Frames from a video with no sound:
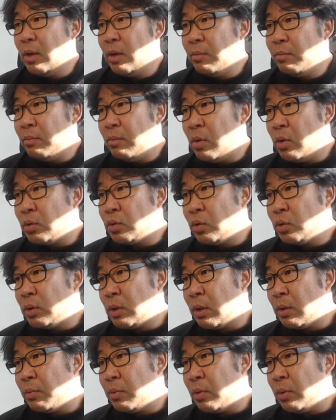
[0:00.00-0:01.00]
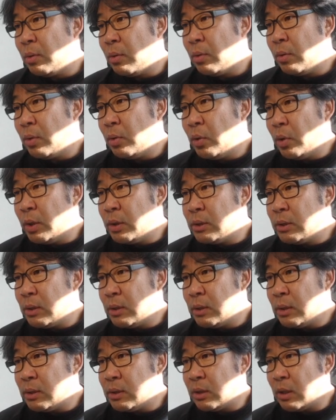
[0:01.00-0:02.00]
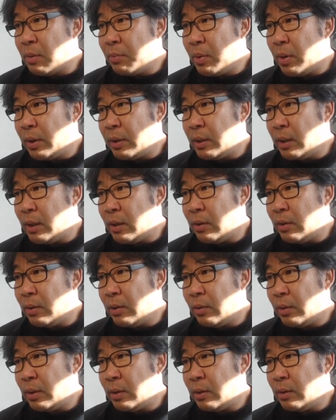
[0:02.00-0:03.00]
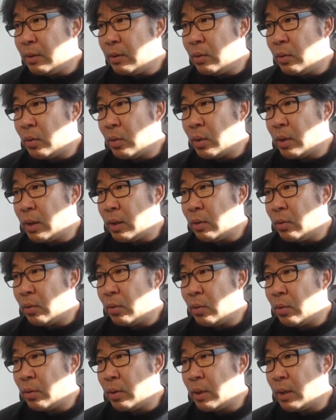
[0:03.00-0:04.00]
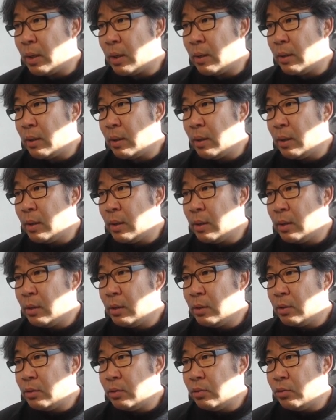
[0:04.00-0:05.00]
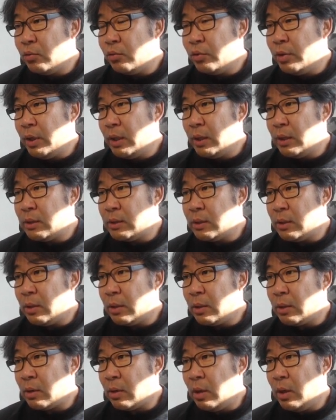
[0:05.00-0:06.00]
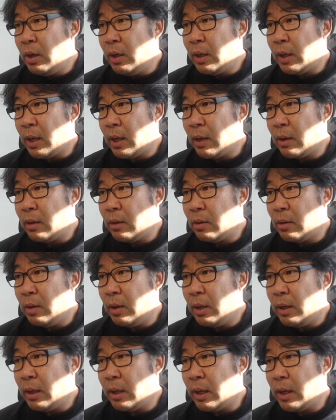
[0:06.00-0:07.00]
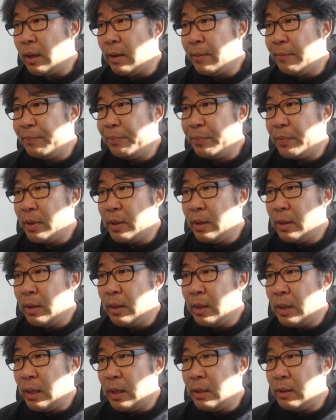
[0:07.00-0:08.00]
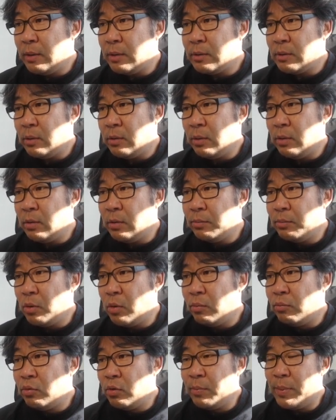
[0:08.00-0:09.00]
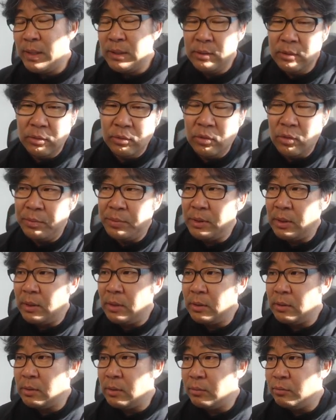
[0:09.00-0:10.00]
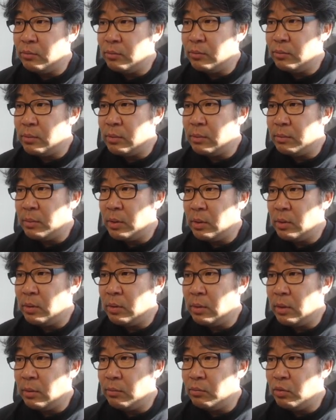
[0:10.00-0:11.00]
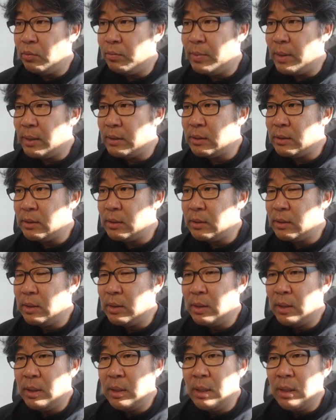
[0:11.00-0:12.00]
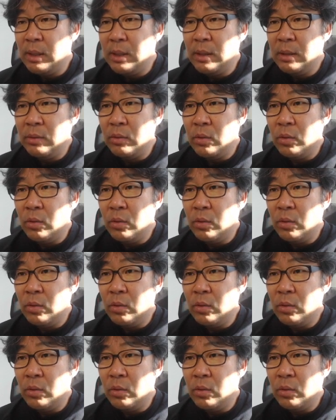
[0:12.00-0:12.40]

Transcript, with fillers: 목조시태로 보는 거고 여기 이제 이제 스타퍼가 있네요. 여기는 이렇게 이렇게 눈이 이제 여기 걸리게 걸리게 하는 거죠. 여기는 뭐 물 빠진 것도 없잖아요. 그래서 뭐 물 빠지는 그